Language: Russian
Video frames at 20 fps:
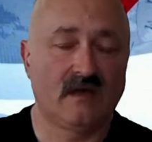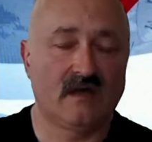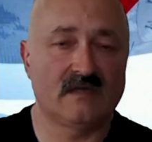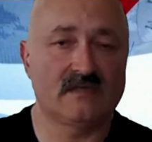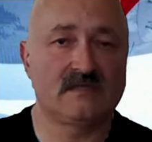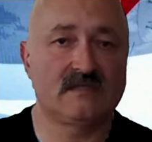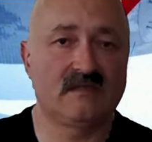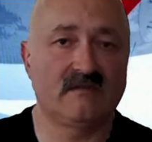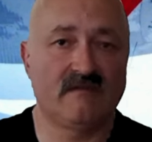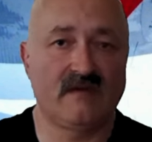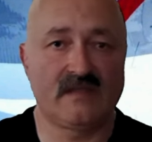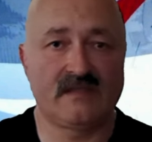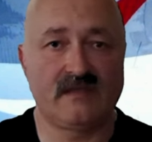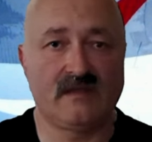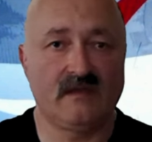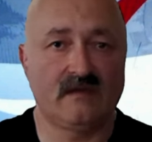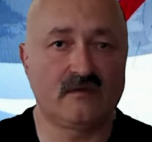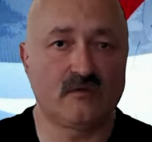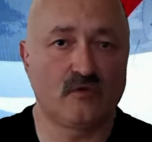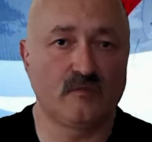
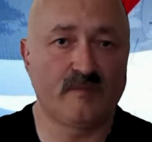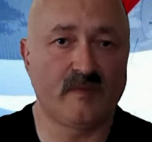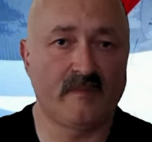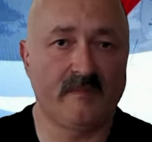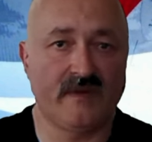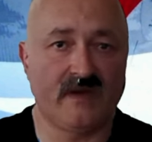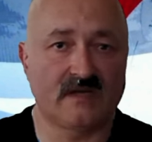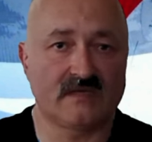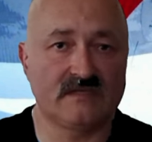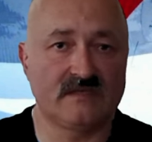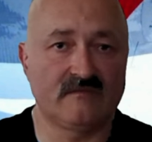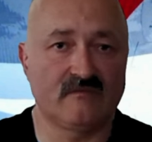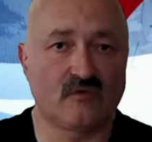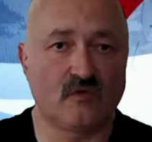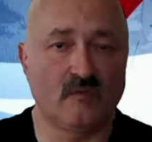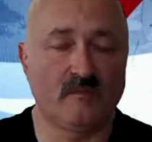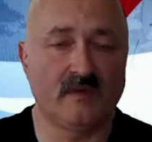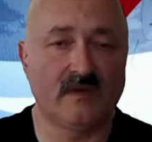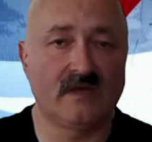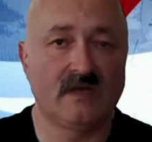основателя группы ПАКС
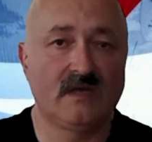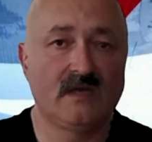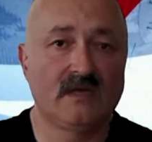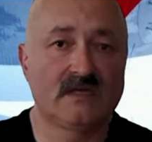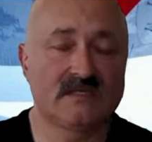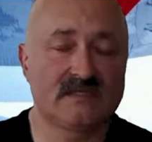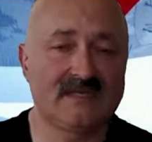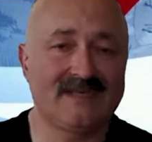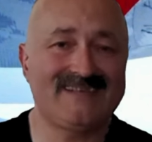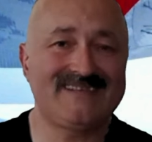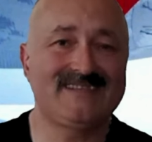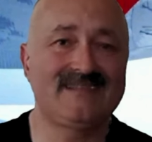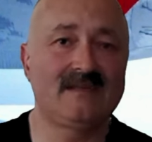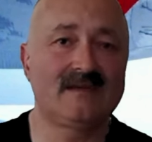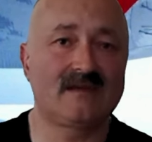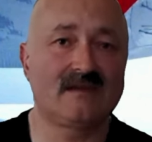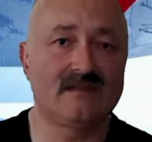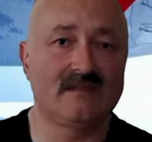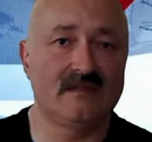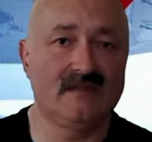Европа, со
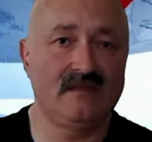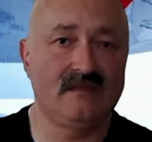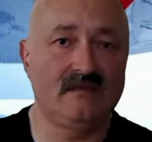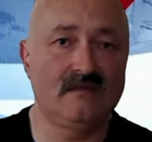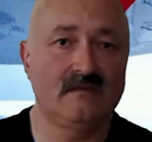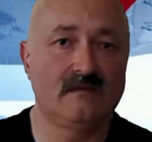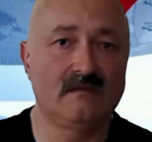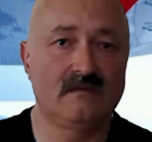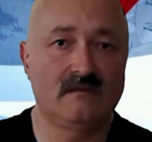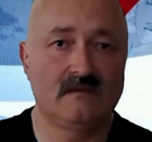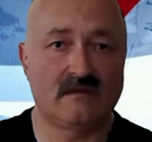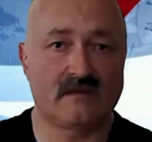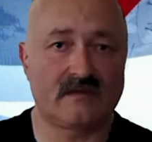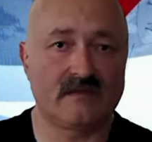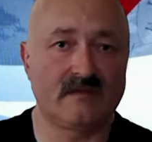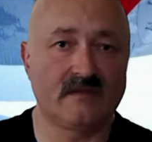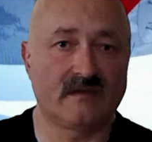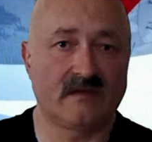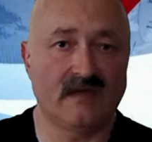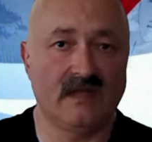стороны
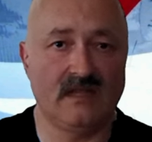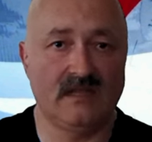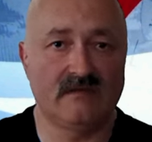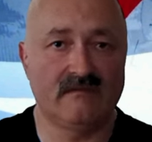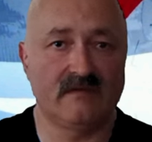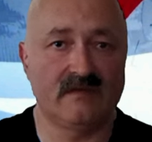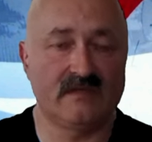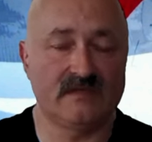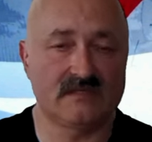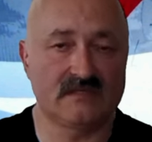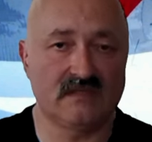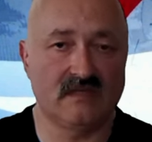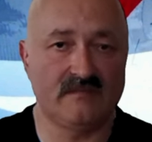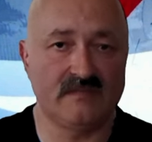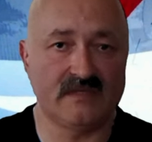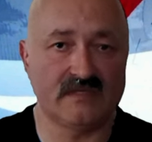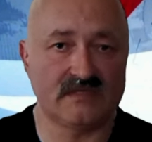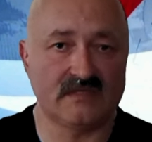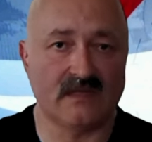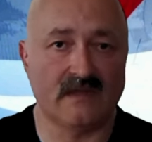радикального
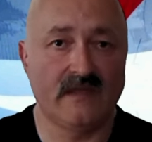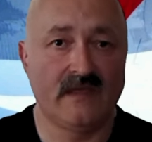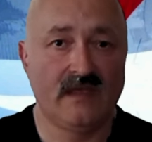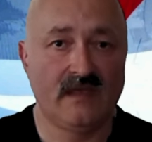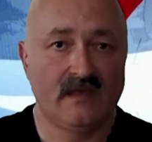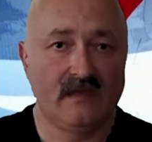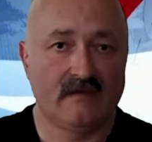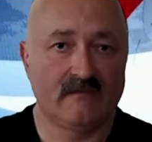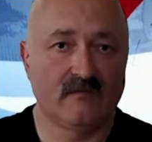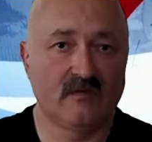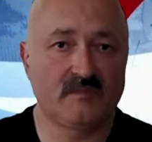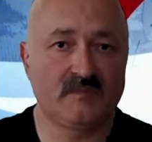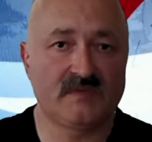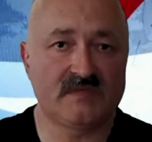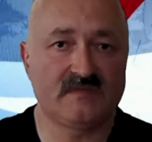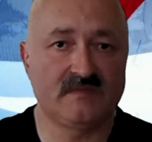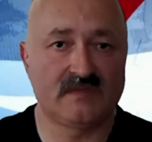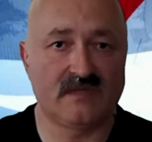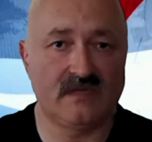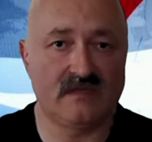исламиста. Вот
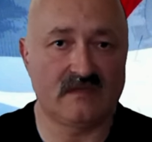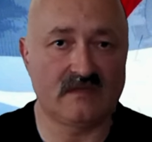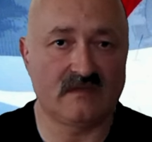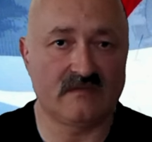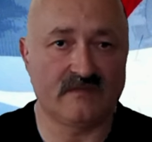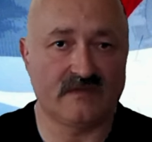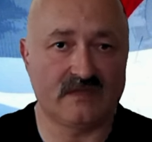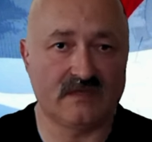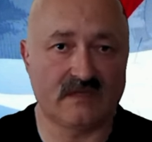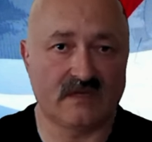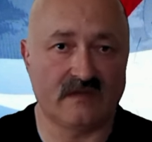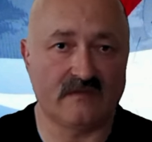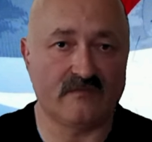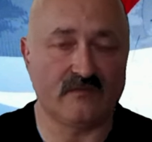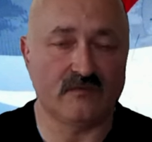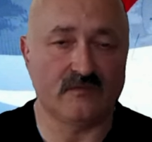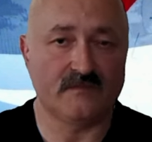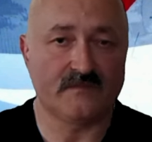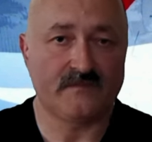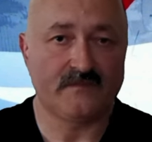посмотрите на
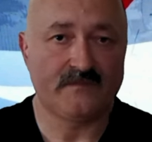фотографию.